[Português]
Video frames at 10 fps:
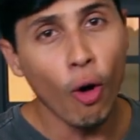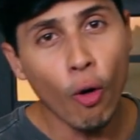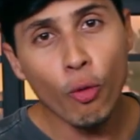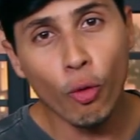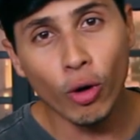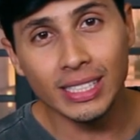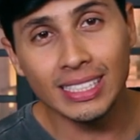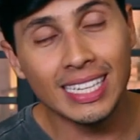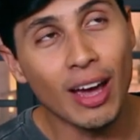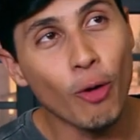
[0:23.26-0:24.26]
ou
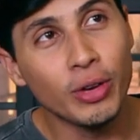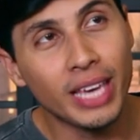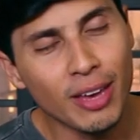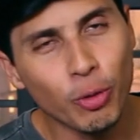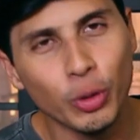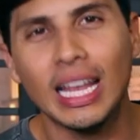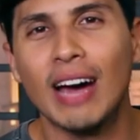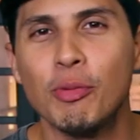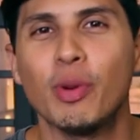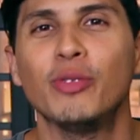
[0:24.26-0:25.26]
coisas que alguém
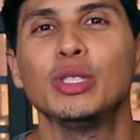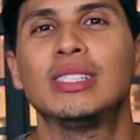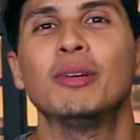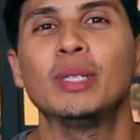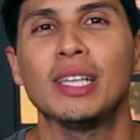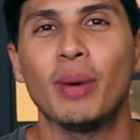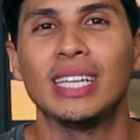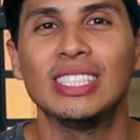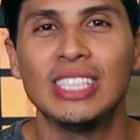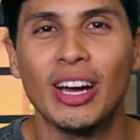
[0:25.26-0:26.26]
cuidava para você, mas a
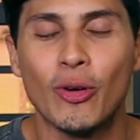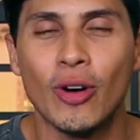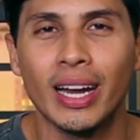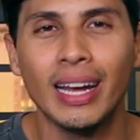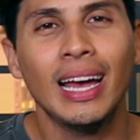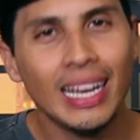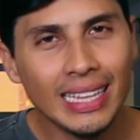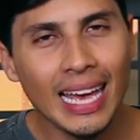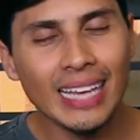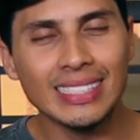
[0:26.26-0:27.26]
partir de agora,
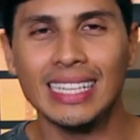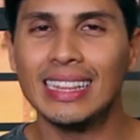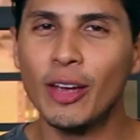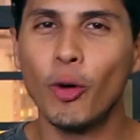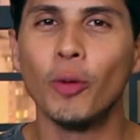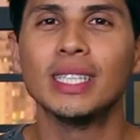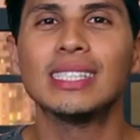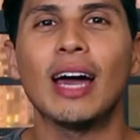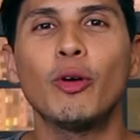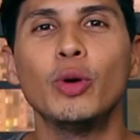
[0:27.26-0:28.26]
né, você tem que
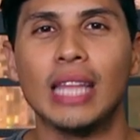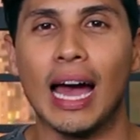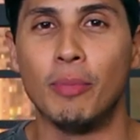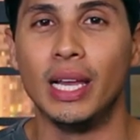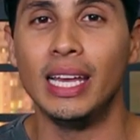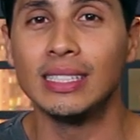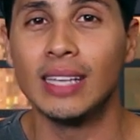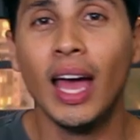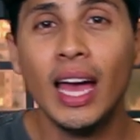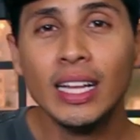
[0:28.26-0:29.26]
começar a cuidar,
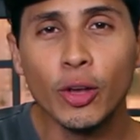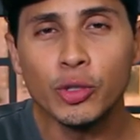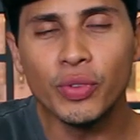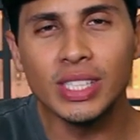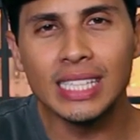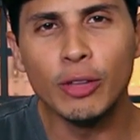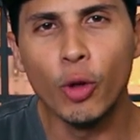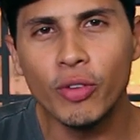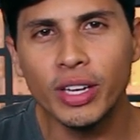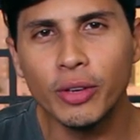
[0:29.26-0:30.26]
beleza? Então se você é
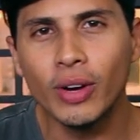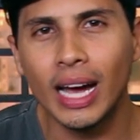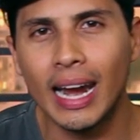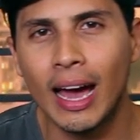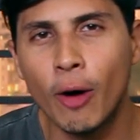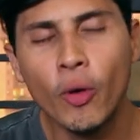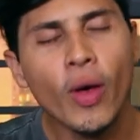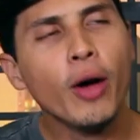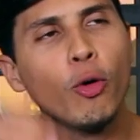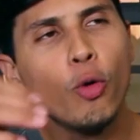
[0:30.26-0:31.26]
novo aqui no canal,
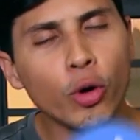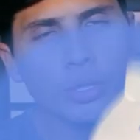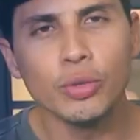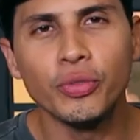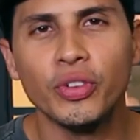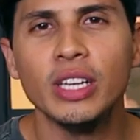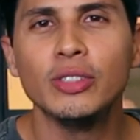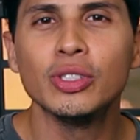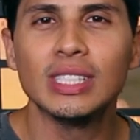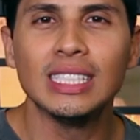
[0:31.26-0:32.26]
Curte o
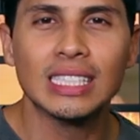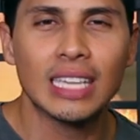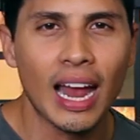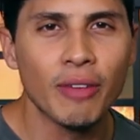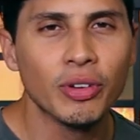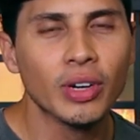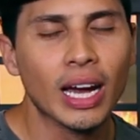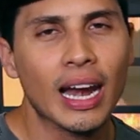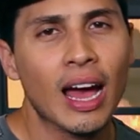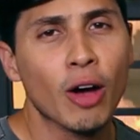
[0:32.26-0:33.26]
vídeo, se inscreve no
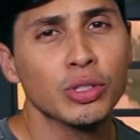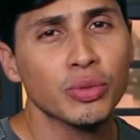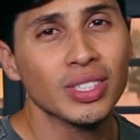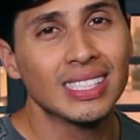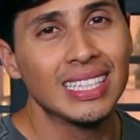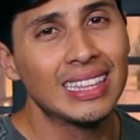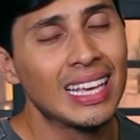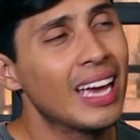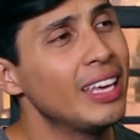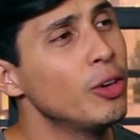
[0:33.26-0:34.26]
canal se você
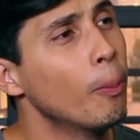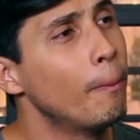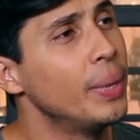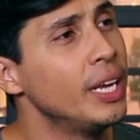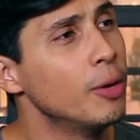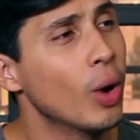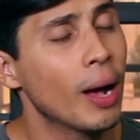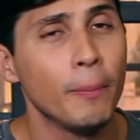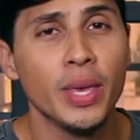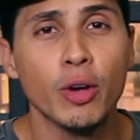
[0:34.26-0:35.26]
tem aí um primo, um
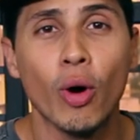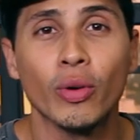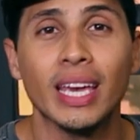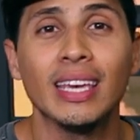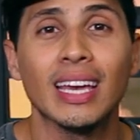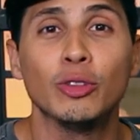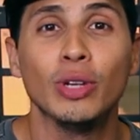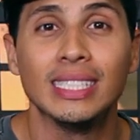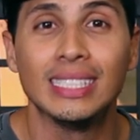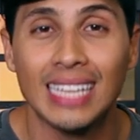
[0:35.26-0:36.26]
amigo, alguém que é
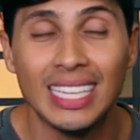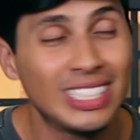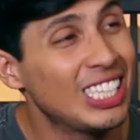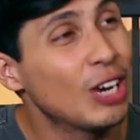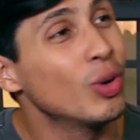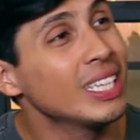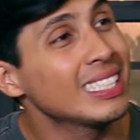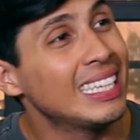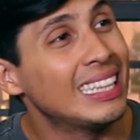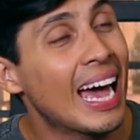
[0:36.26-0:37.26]
adolescente, chegou
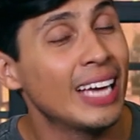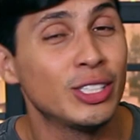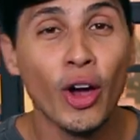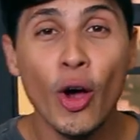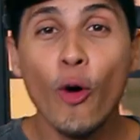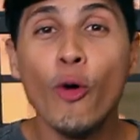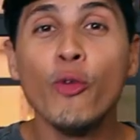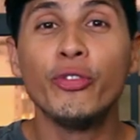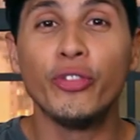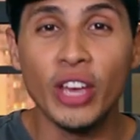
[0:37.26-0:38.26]
nessa idade,
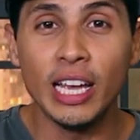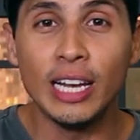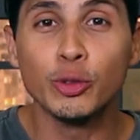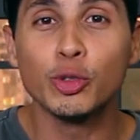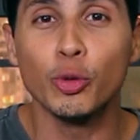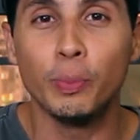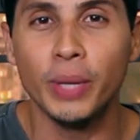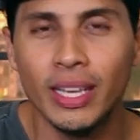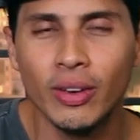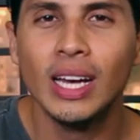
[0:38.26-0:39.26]
um filho, um
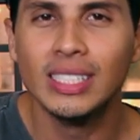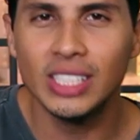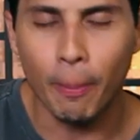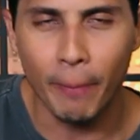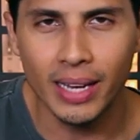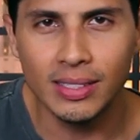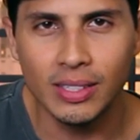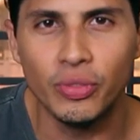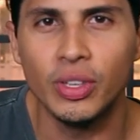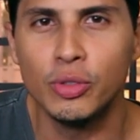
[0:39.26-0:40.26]
sobrinho, você já pega
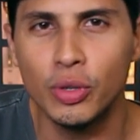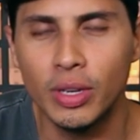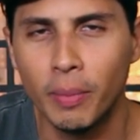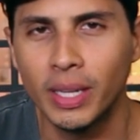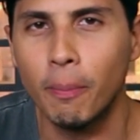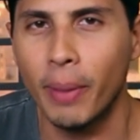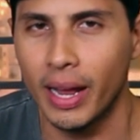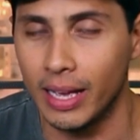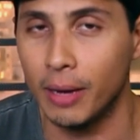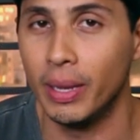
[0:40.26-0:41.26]
esse vídeo e manda para ele,